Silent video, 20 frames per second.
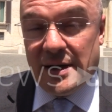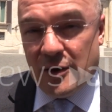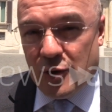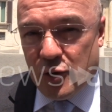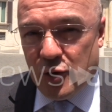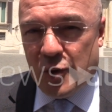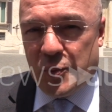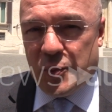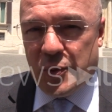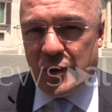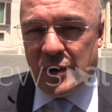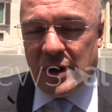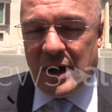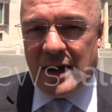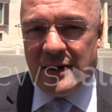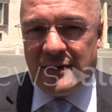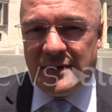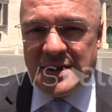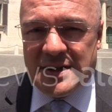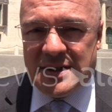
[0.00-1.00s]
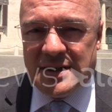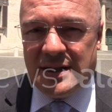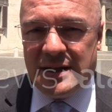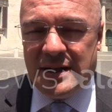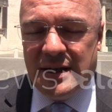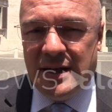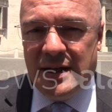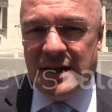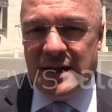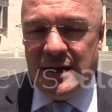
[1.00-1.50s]
Ancora più grave
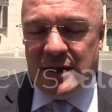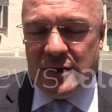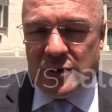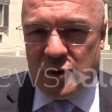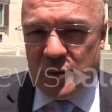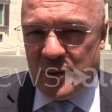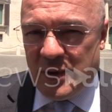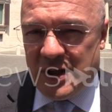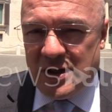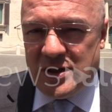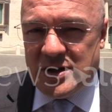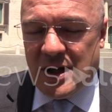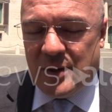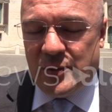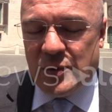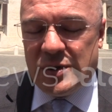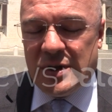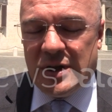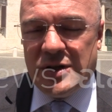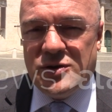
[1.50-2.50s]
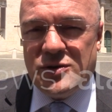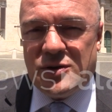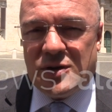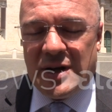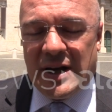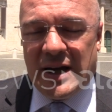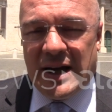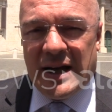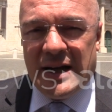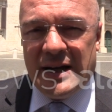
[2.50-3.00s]
se, come leggiamo dai
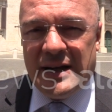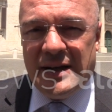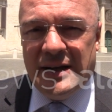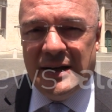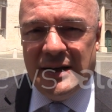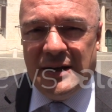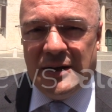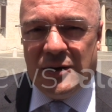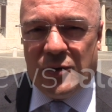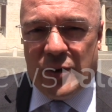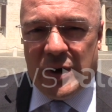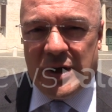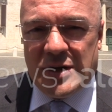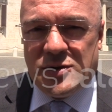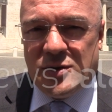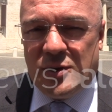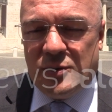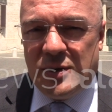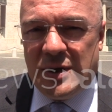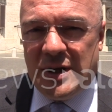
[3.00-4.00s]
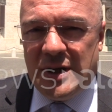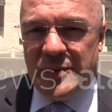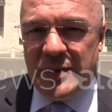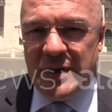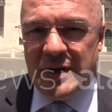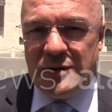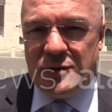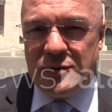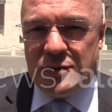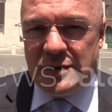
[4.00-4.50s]
giornali, questo è un
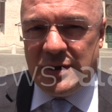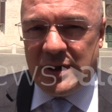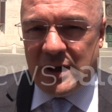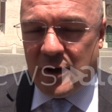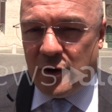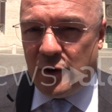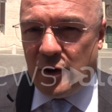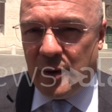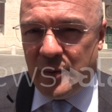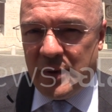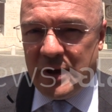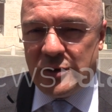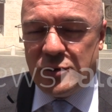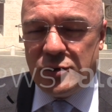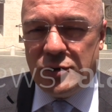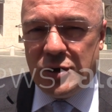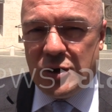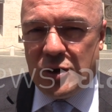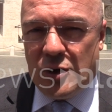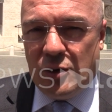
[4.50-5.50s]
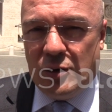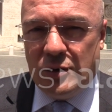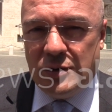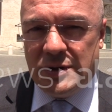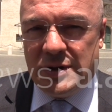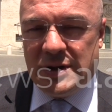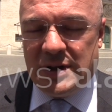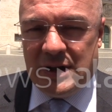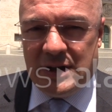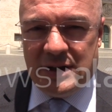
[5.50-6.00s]
elemento di regolamento di
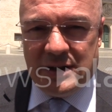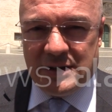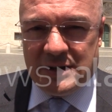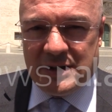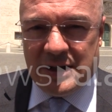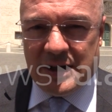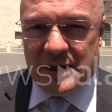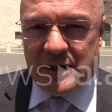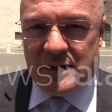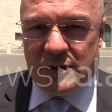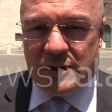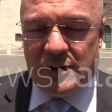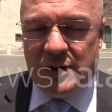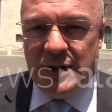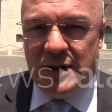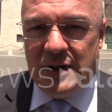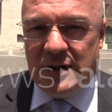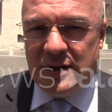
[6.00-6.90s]
conti all'interno